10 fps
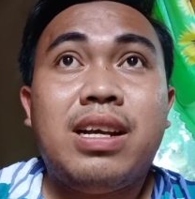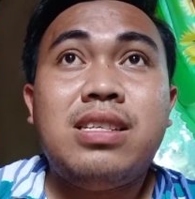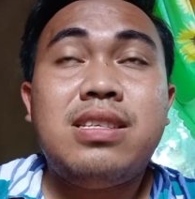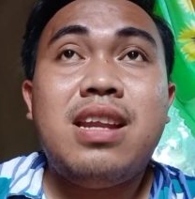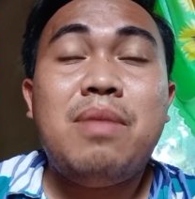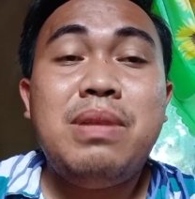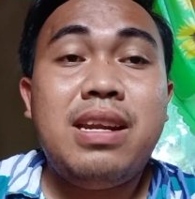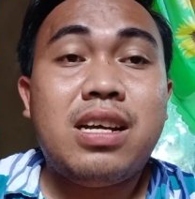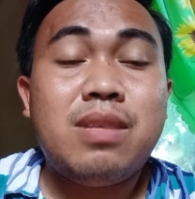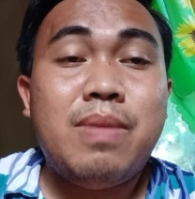Kasi sinabi
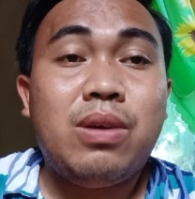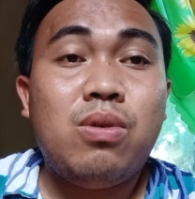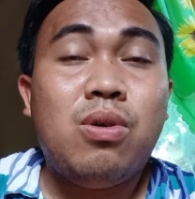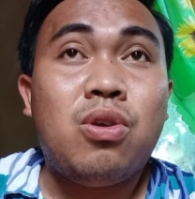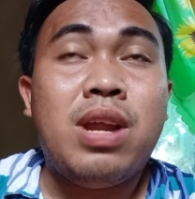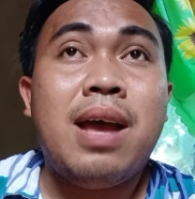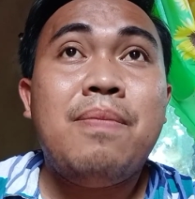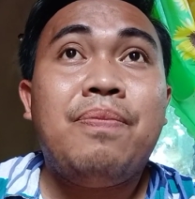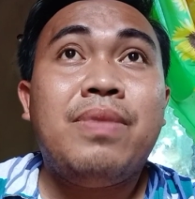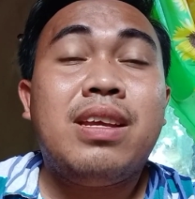din ng kasama kong guro na
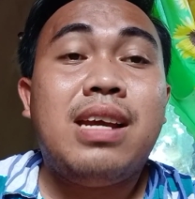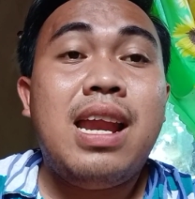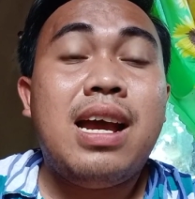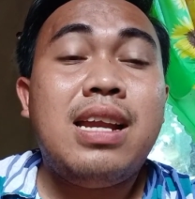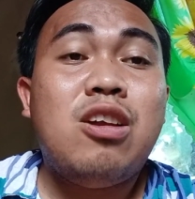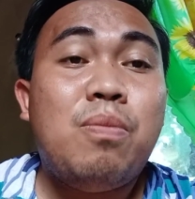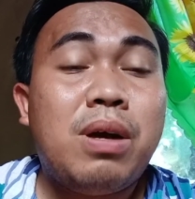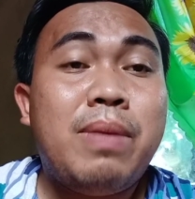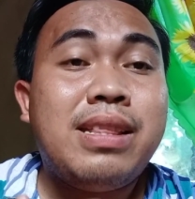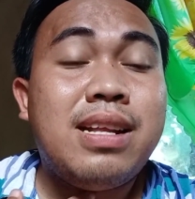kailangan daw
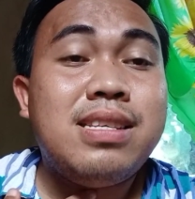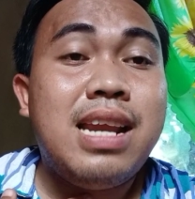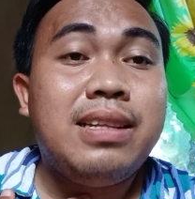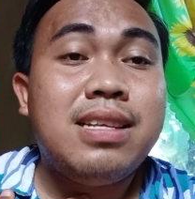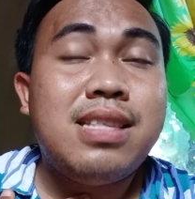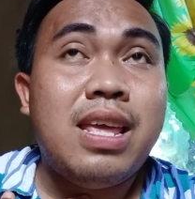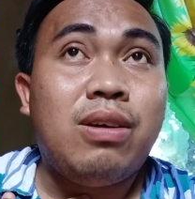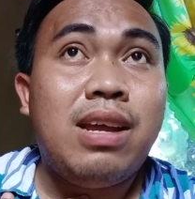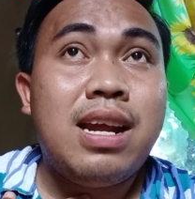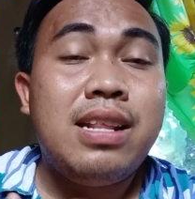pag may tonsillitis
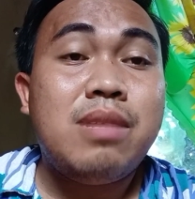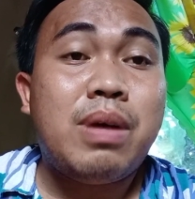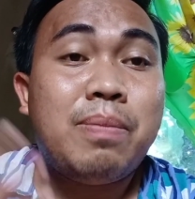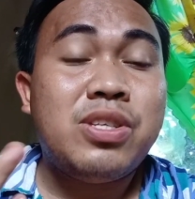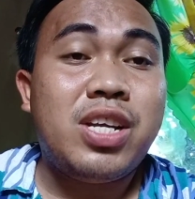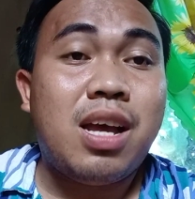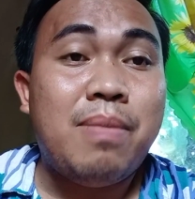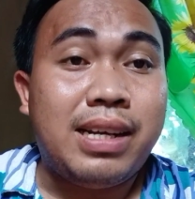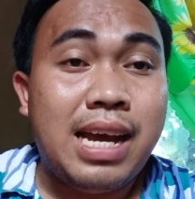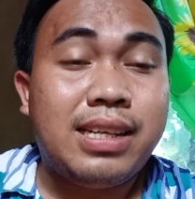tayo, kailangan natin magpacheck
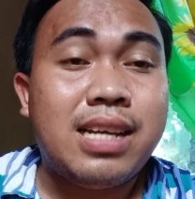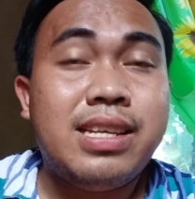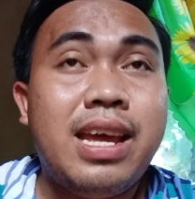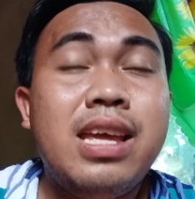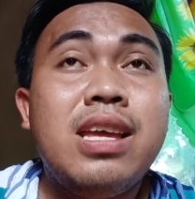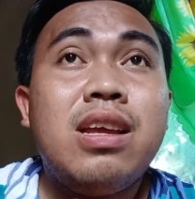up agad kasi